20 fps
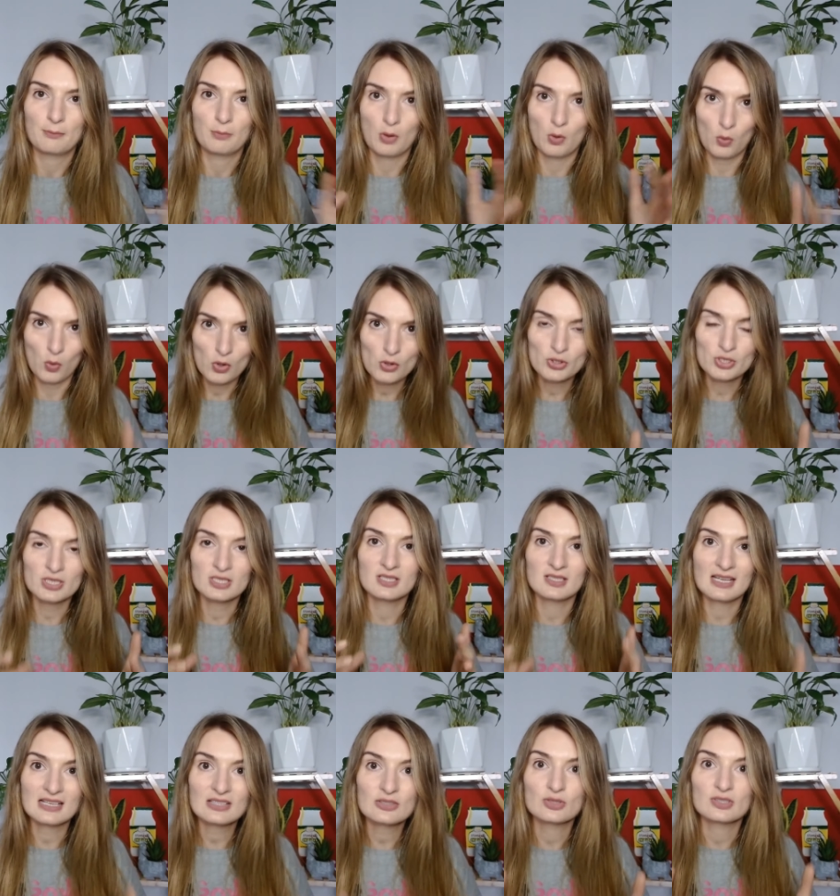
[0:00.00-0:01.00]
położyć
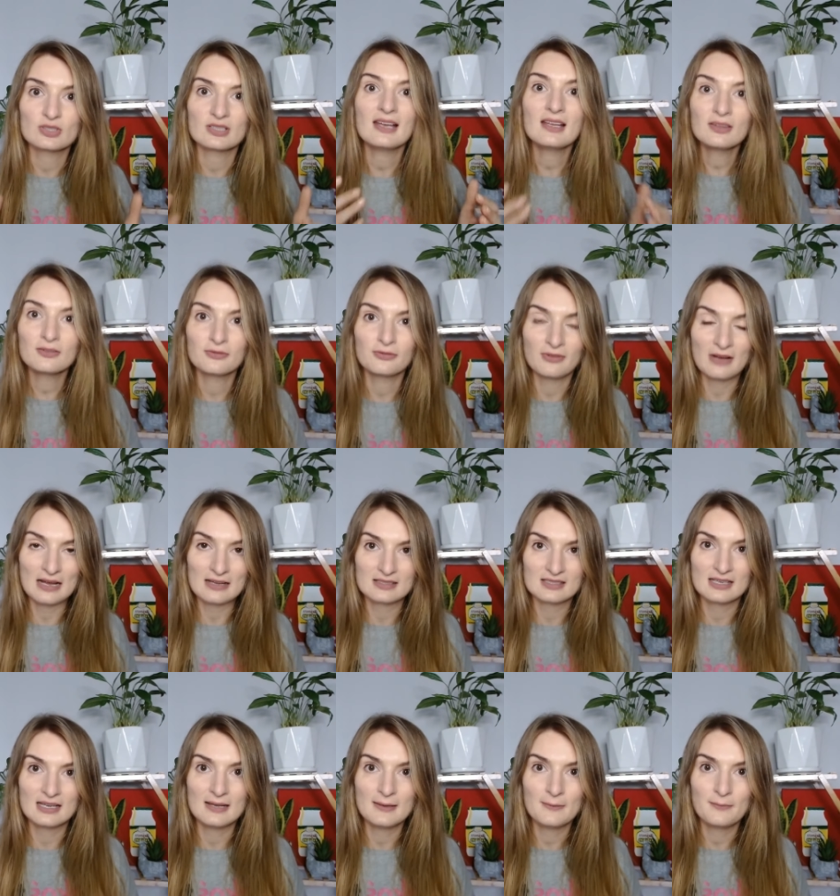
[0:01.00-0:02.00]
na coś
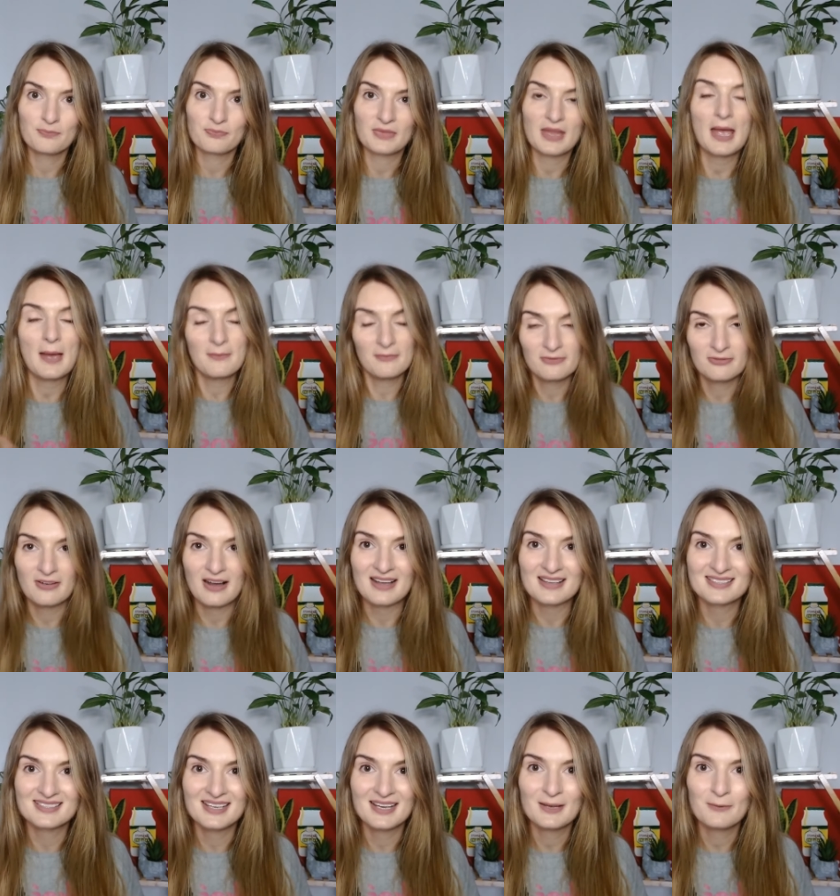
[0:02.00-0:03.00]
emfazę,
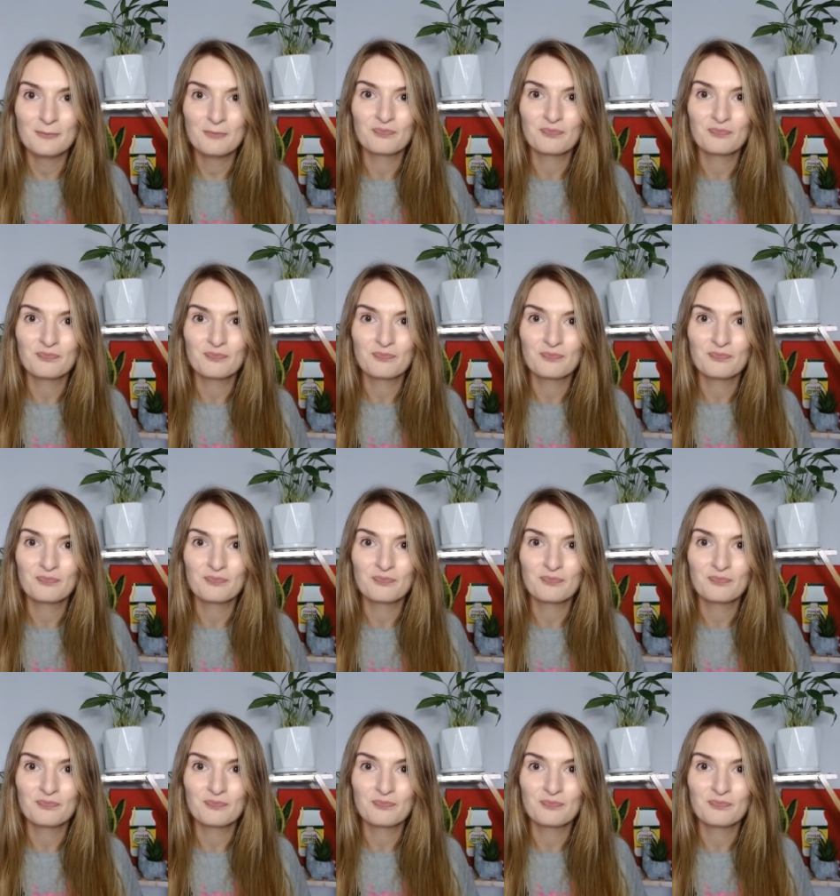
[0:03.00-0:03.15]
emfazę,